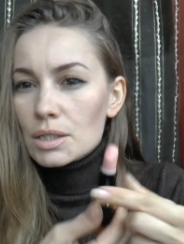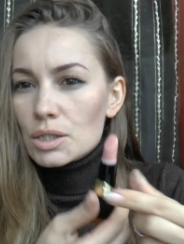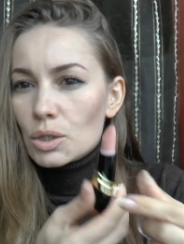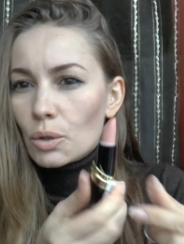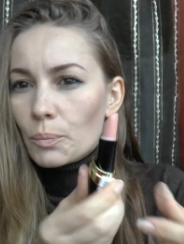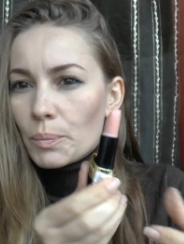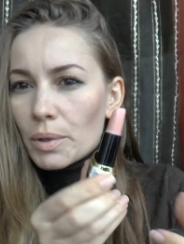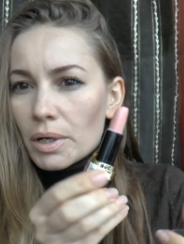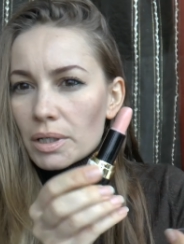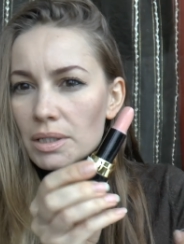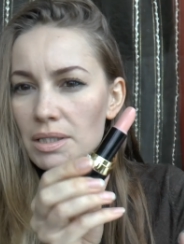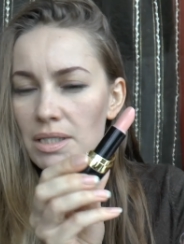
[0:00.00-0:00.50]

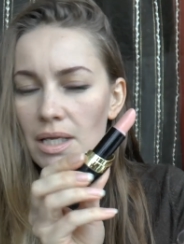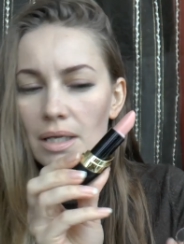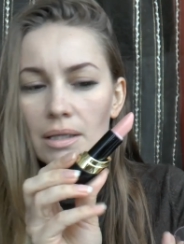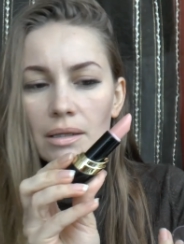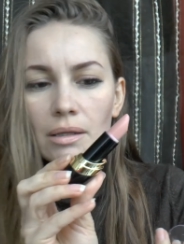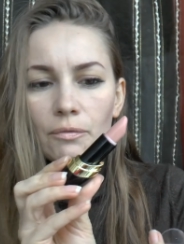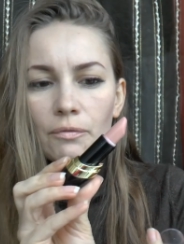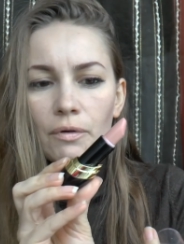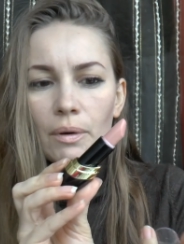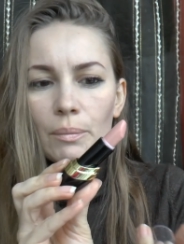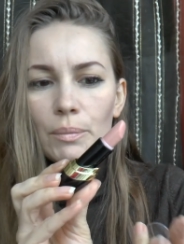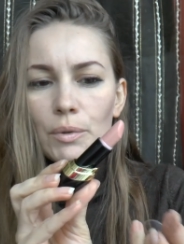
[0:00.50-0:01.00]

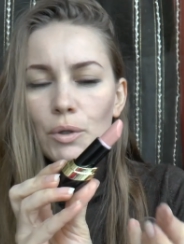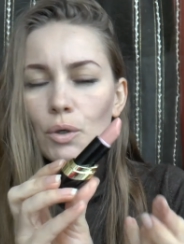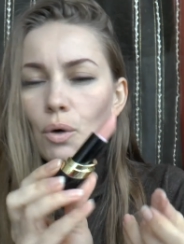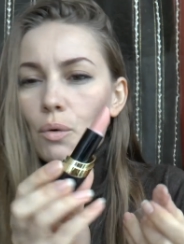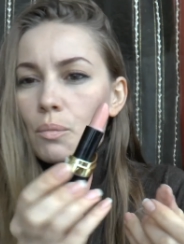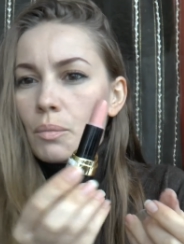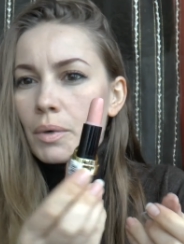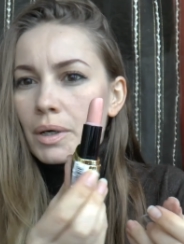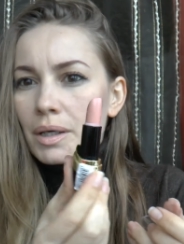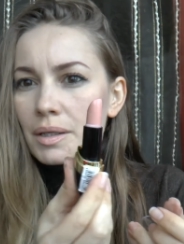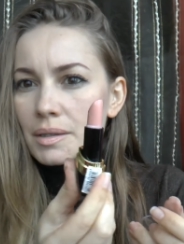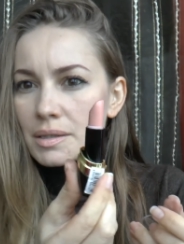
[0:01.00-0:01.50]
100%
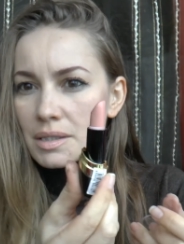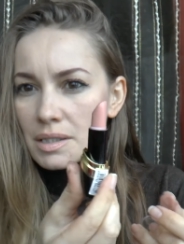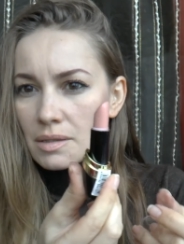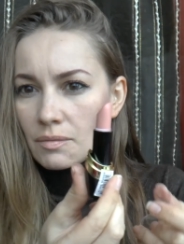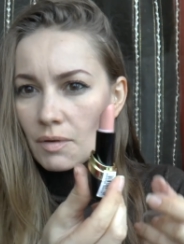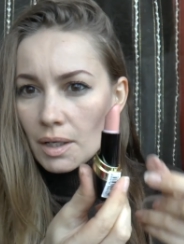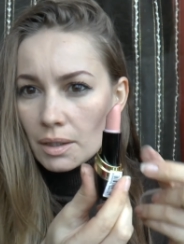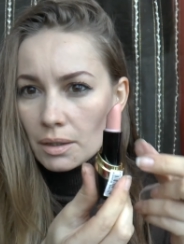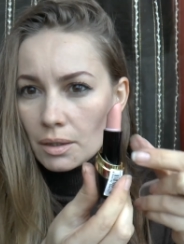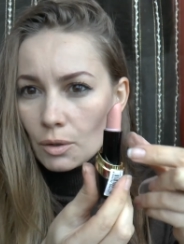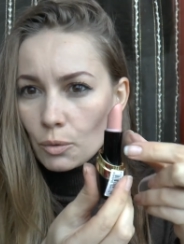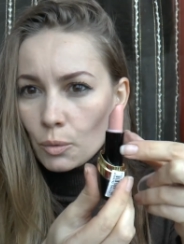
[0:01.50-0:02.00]
объема и
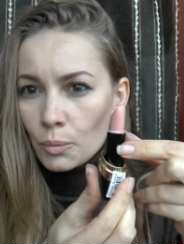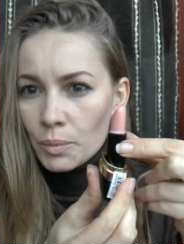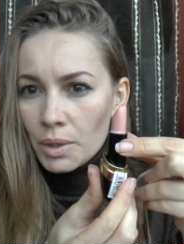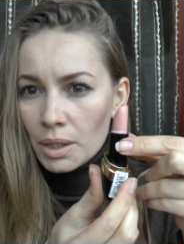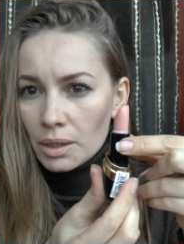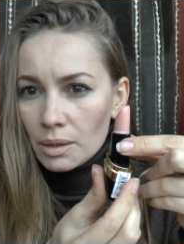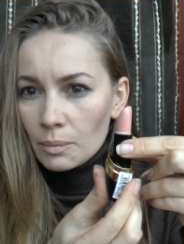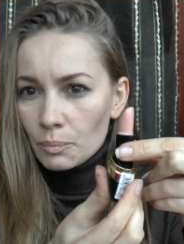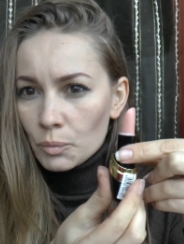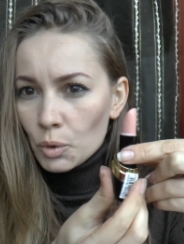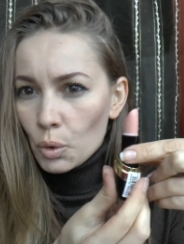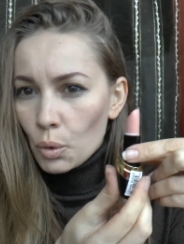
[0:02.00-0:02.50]
цвета. У
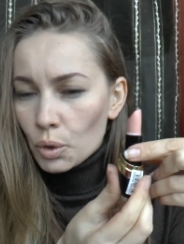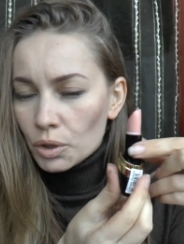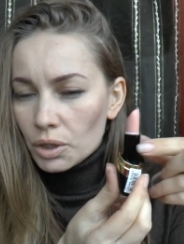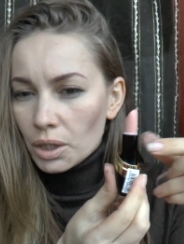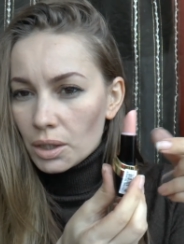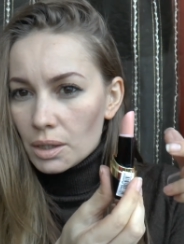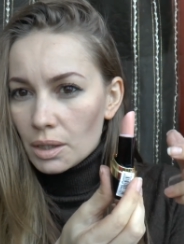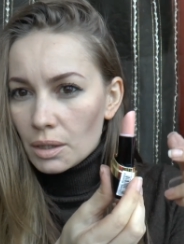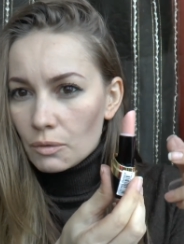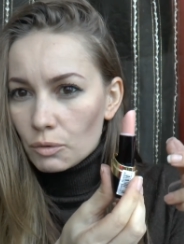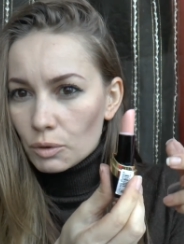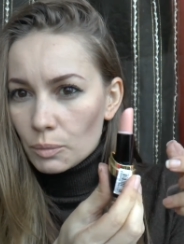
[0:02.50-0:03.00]
меня там много
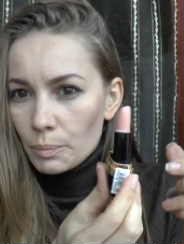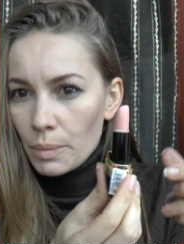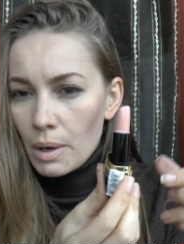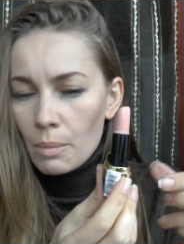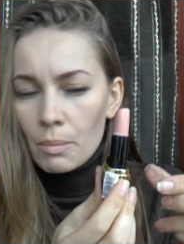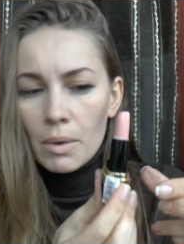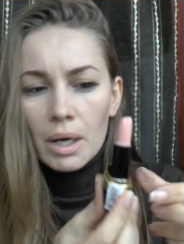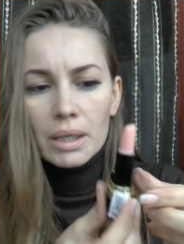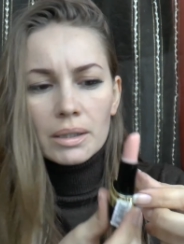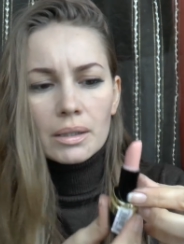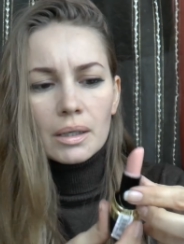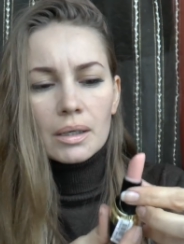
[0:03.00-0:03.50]
таких вот
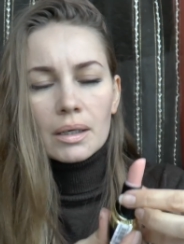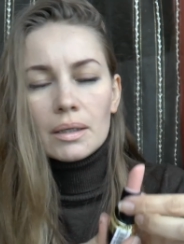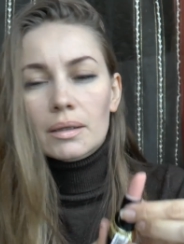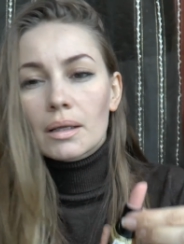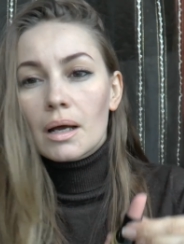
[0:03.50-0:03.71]
помадок.